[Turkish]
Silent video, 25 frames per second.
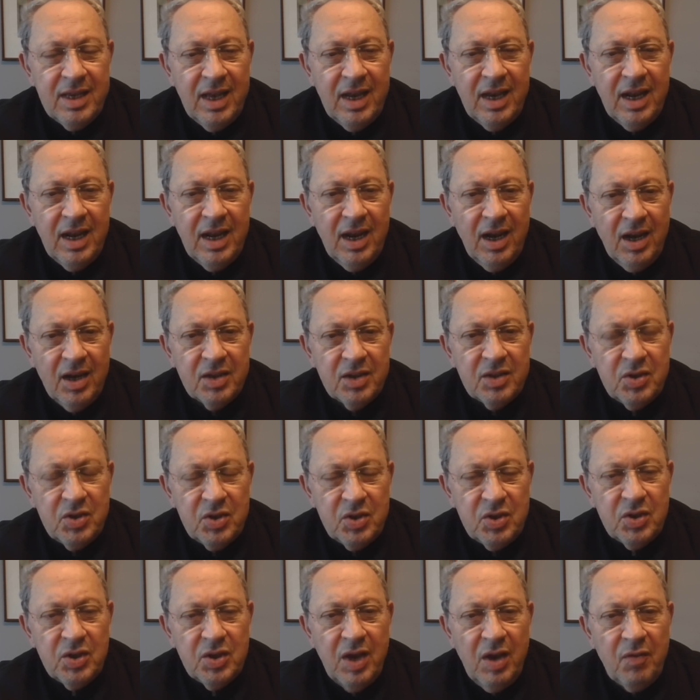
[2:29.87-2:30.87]
gelen
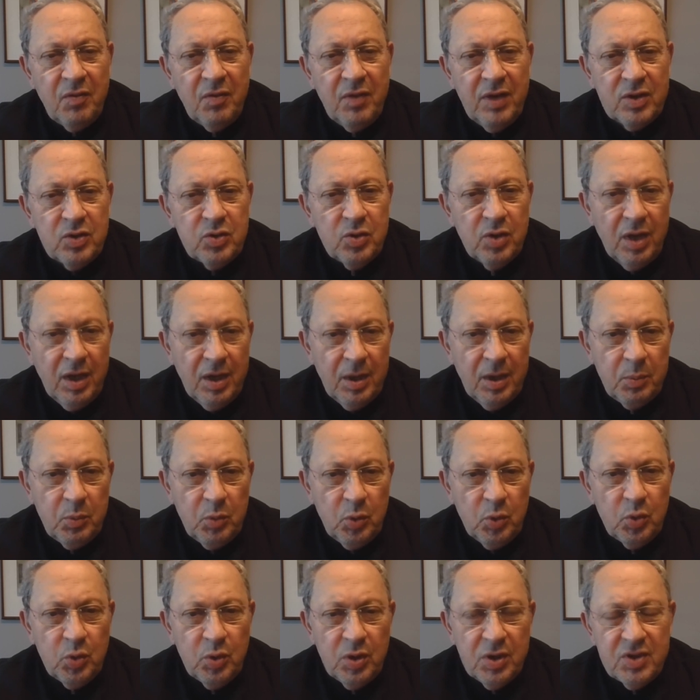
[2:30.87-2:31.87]
artışı enflasyon
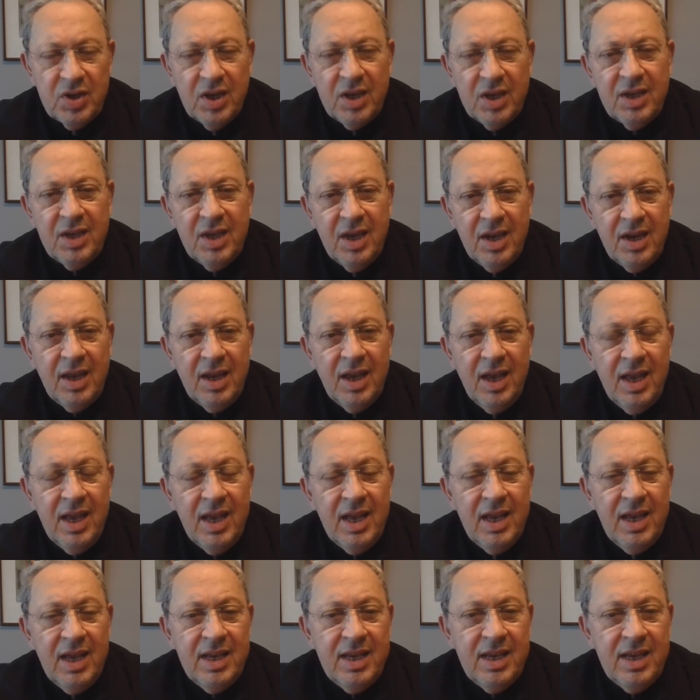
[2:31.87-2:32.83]
alıp götürecek geriye